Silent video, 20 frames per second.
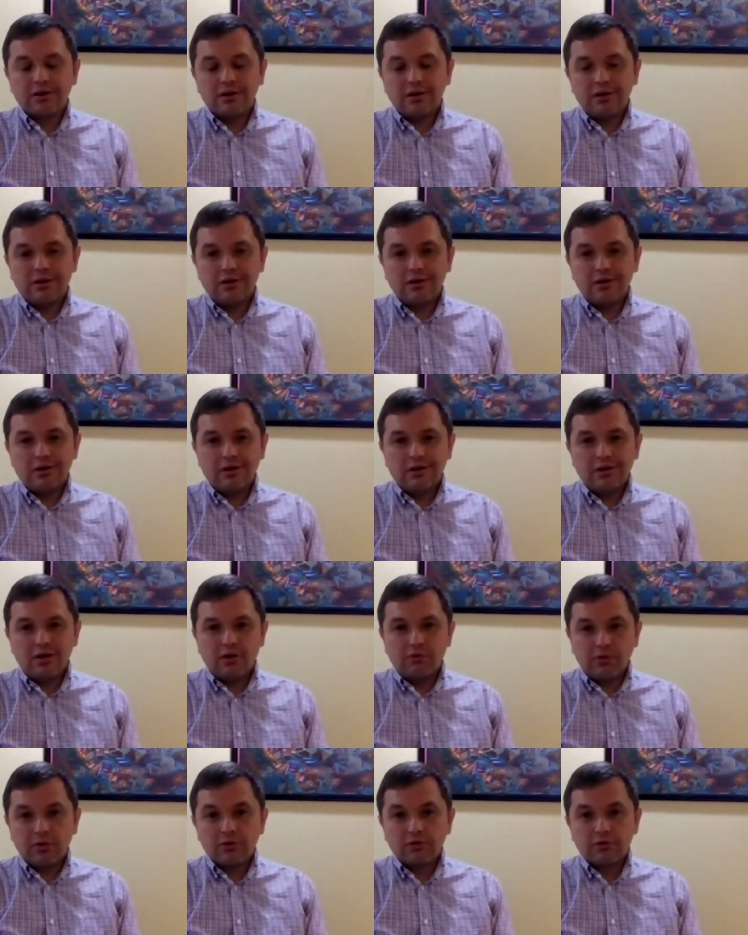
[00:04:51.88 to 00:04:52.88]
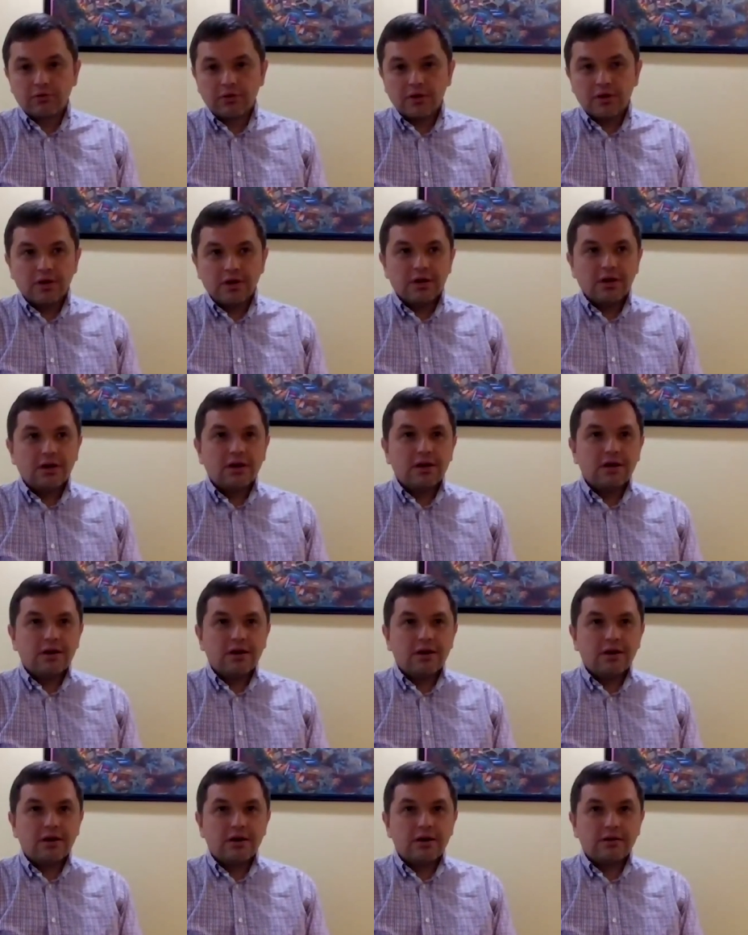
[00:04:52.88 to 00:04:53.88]
euh, en France.
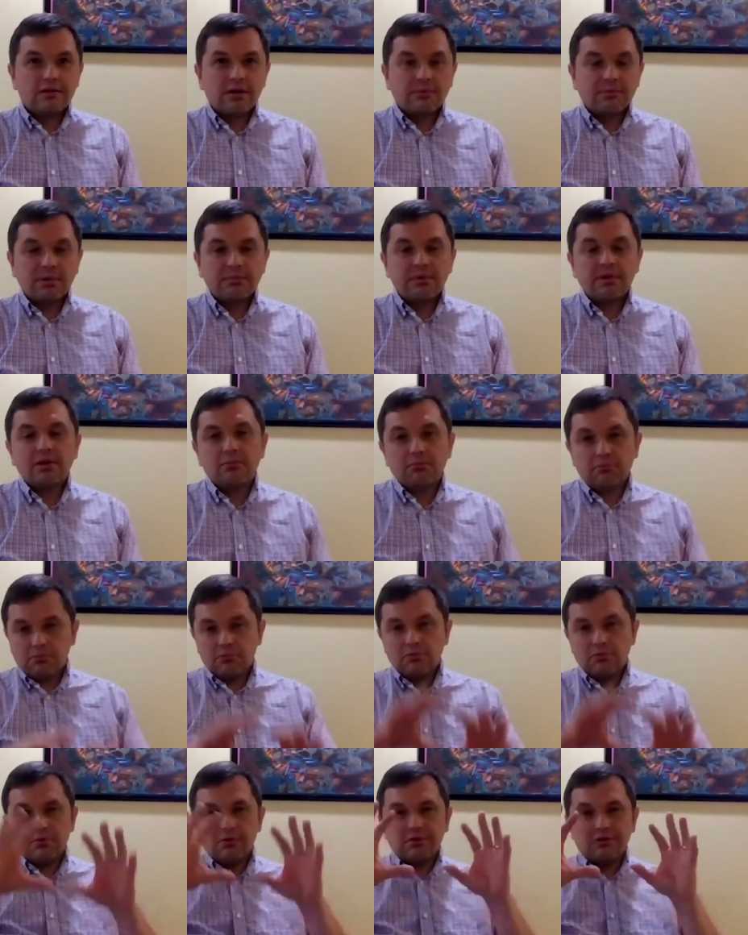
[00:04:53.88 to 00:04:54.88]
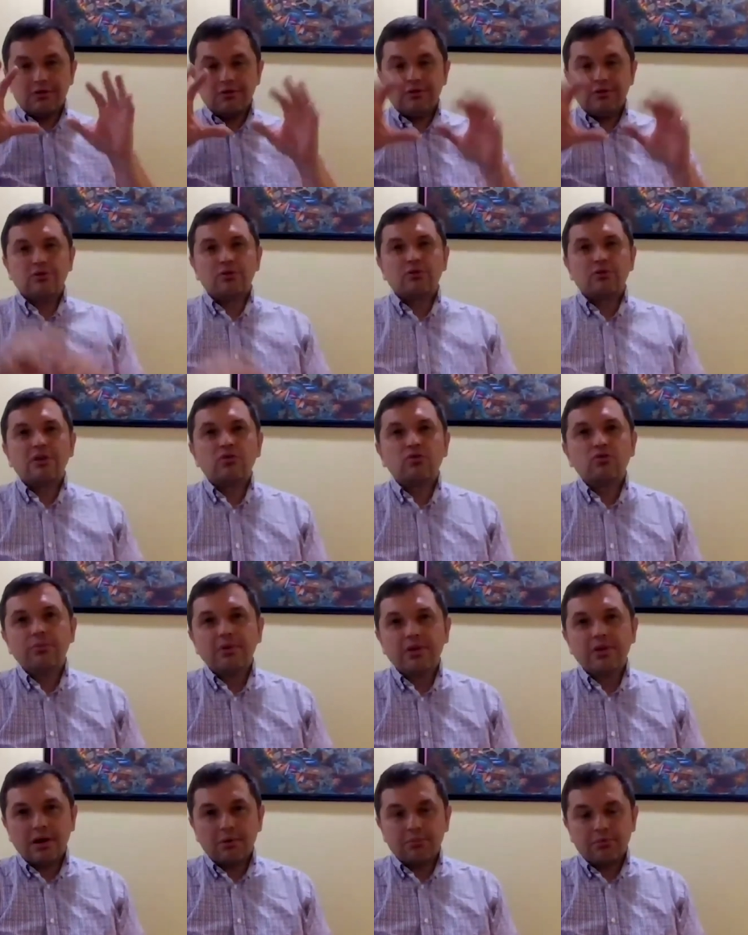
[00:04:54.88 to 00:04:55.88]
ça permet de,
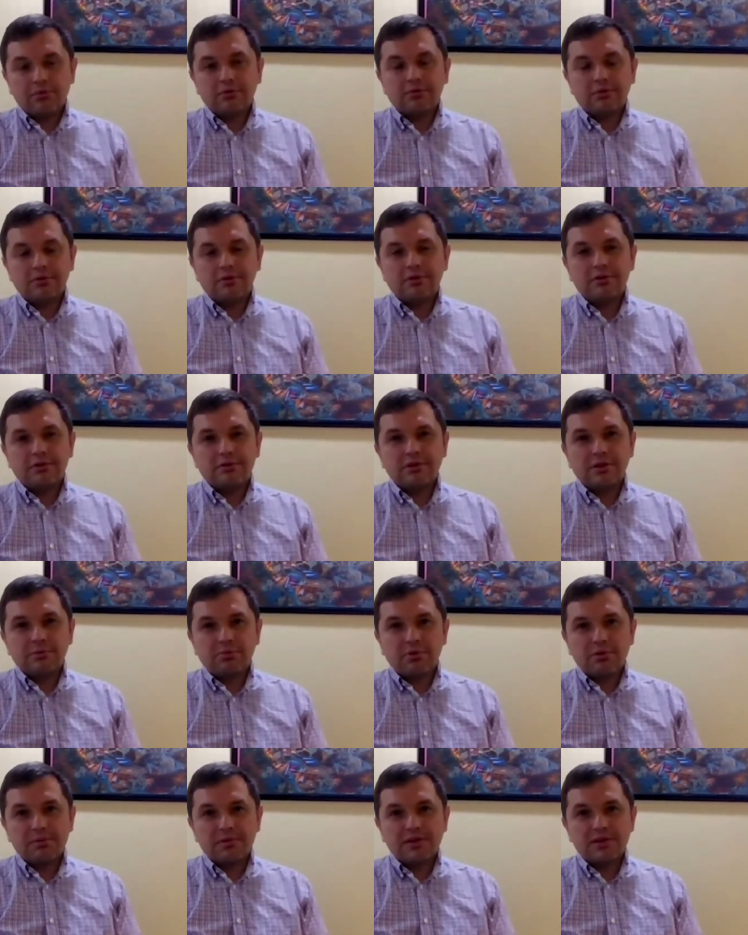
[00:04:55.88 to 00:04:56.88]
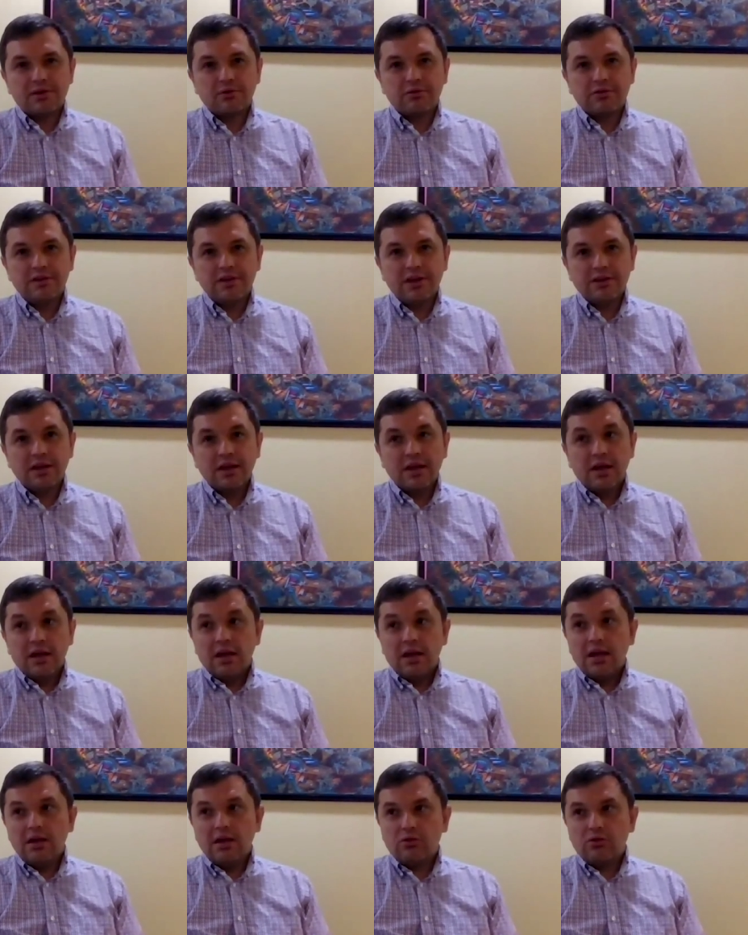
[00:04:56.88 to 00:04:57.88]
dézoomer un peu des problématiques quotidiennes.
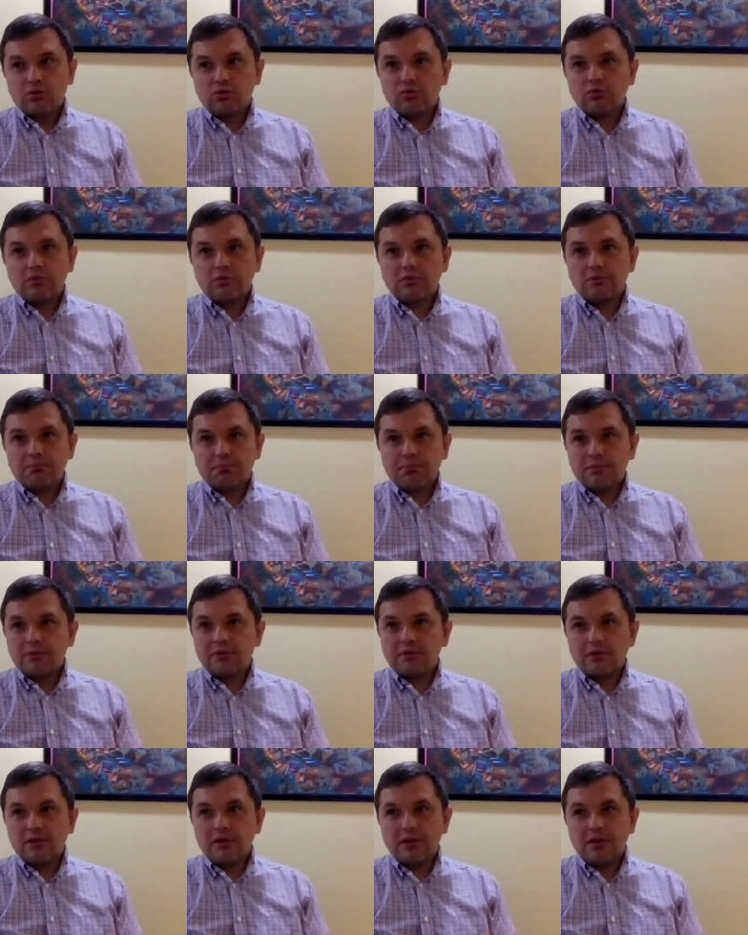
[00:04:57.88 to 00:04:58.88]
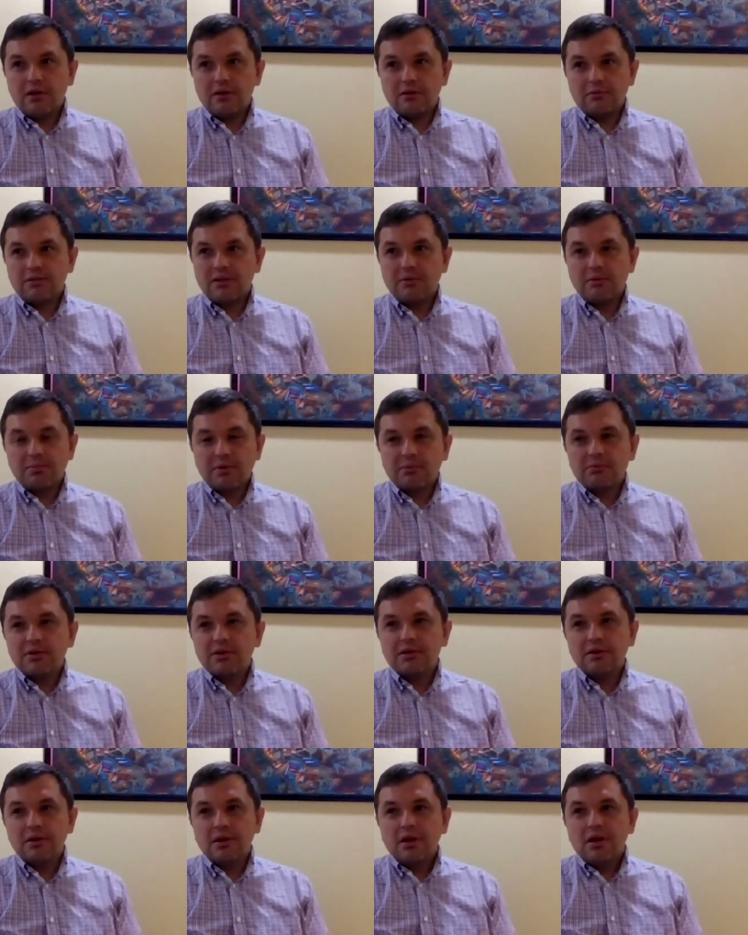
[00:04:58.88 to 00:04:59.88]
Et surtout, ça m'a
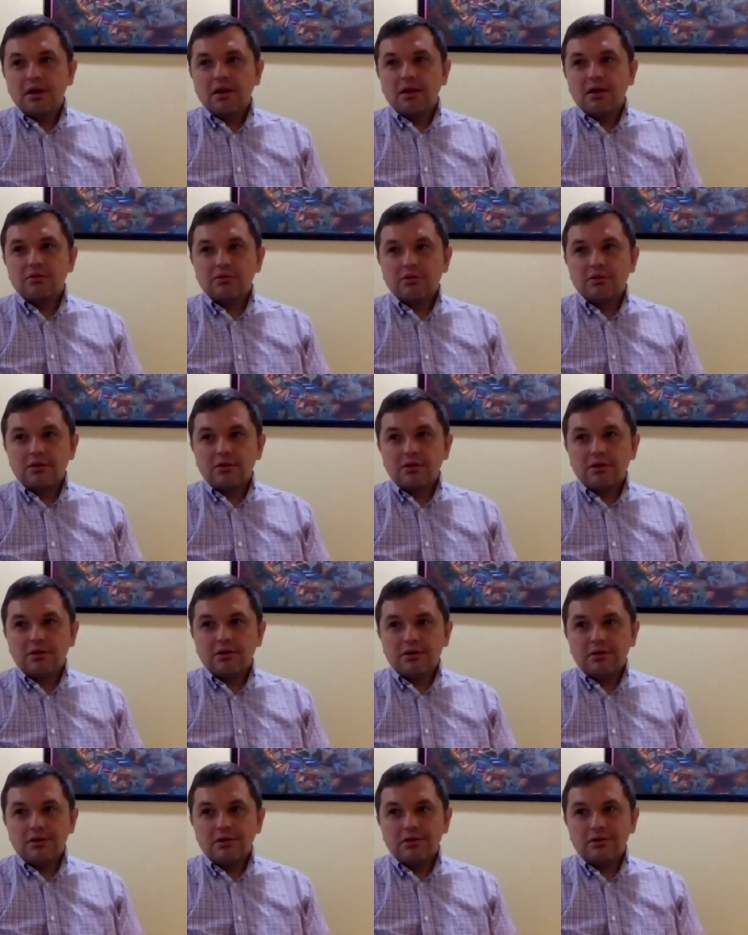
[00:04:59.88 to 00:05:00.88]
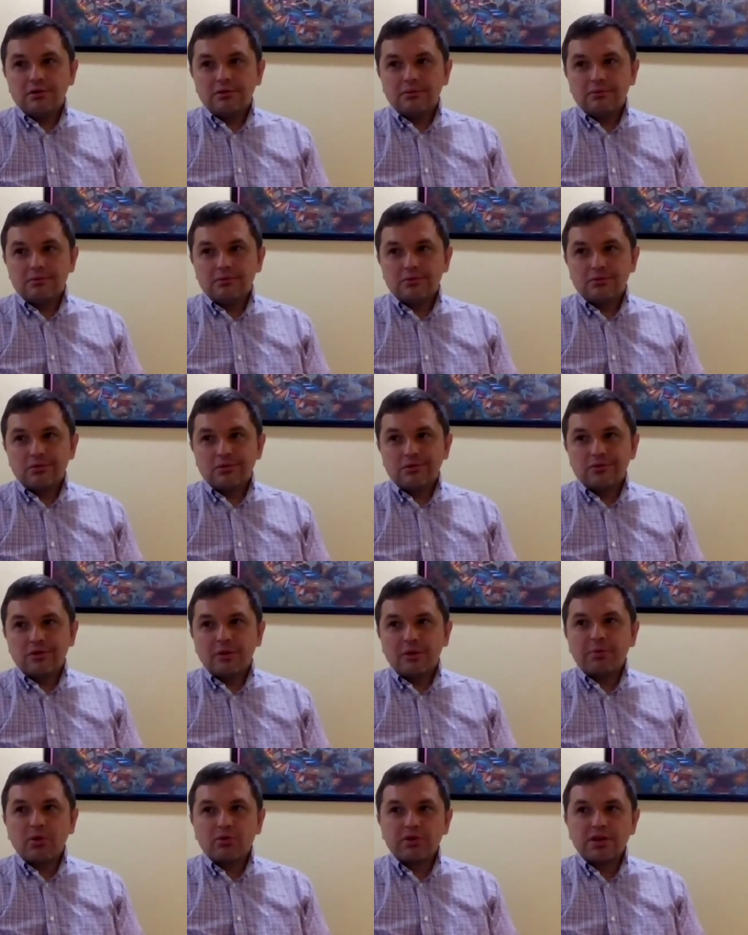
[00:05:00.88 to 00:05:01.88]
permis
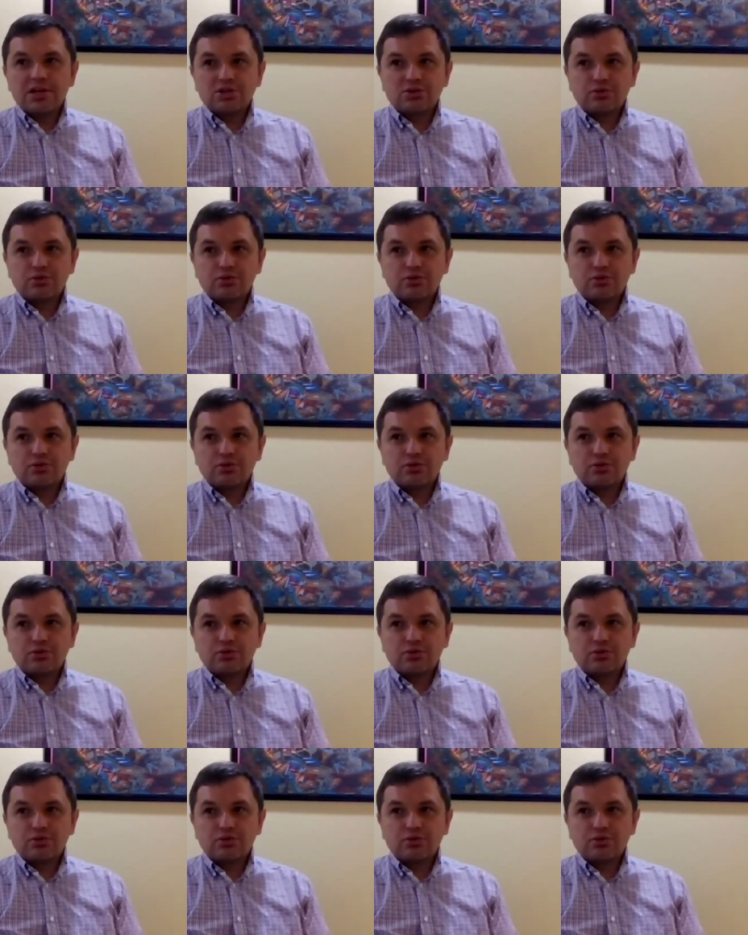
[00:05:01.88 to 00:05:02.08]
d'apprendre de, des